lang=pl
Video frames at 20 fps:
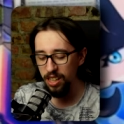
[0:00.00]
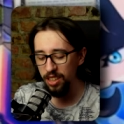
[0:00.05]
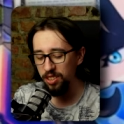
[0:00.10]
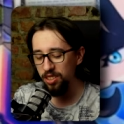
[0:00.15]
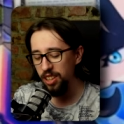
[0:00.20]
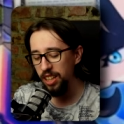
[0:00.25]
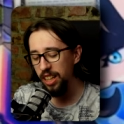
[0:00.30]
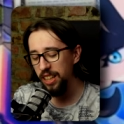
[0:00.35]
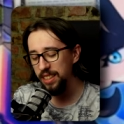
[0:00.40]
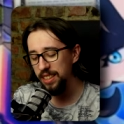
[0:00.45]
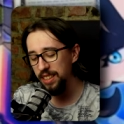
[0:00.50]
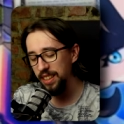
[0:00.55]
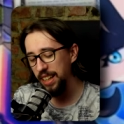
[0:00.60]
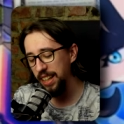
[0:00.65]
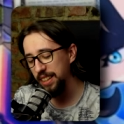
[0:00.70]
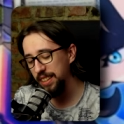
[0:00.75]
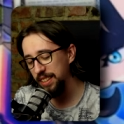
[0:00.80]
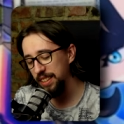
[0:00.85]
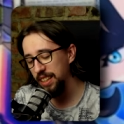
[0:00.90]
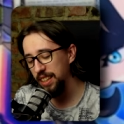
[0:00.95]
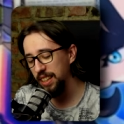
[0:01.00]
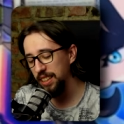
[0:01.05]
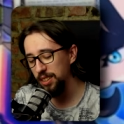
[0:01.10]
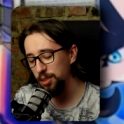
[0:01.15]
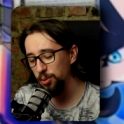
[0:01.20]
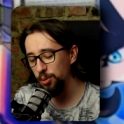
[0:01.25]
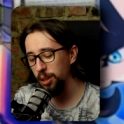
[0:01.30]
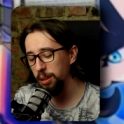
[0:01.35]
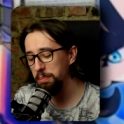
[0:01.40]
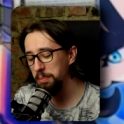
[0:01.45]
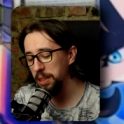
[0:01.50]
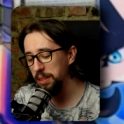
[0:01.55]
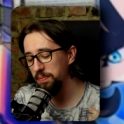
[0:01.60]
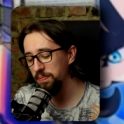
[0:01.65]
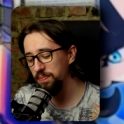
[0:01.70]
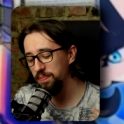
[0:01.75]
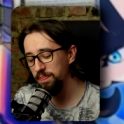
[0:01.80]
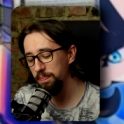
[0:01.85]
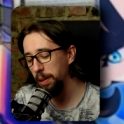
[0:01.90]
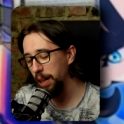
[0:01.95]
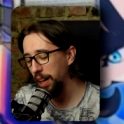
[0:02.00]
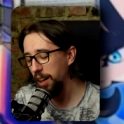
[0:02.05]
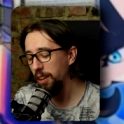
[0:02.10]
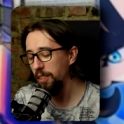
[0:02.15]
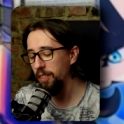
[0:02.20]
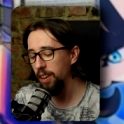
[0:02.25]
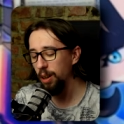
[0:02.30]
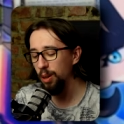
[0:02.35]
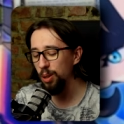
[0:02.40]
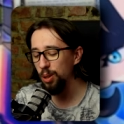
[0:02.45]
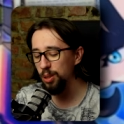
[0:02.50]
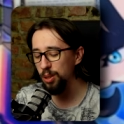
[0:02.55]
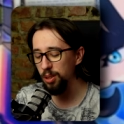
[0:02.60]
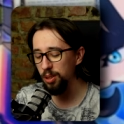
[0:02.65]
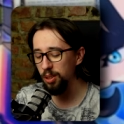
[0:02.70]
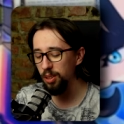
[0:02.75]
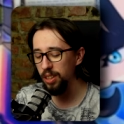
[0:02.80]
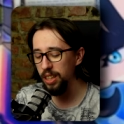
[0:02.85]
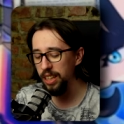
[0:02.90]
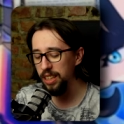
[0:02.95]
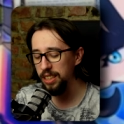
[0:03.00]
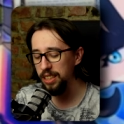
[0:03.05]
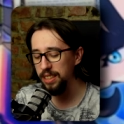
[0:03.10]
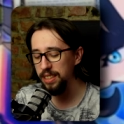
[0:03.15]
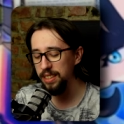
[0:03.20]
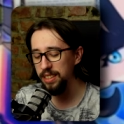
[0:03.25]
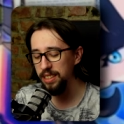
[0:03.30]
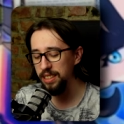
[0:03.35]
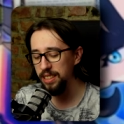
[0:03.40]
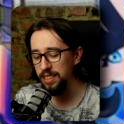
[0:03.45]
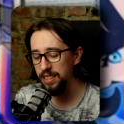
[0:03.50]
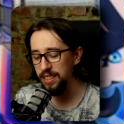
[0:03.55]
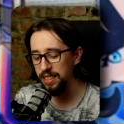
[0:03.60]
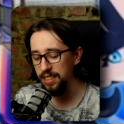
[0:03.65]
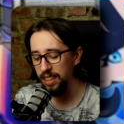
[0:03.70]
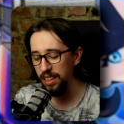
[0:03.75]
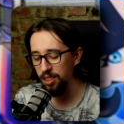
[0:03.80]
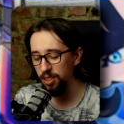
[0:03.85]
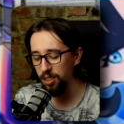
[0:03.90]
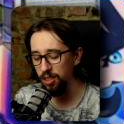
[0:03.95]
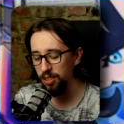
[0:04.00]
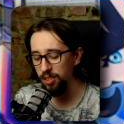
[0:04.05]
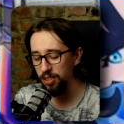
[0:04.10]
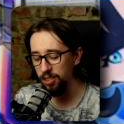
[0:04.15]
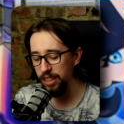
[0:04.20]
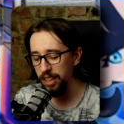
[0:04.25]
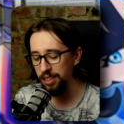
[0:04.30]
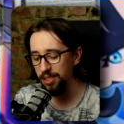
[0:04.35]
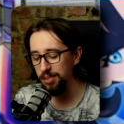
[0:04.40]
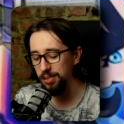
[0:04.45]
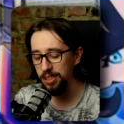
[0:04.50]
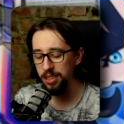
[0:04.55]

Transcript: To jest karta, której mi brakowało do kolekcji z tego dodatku.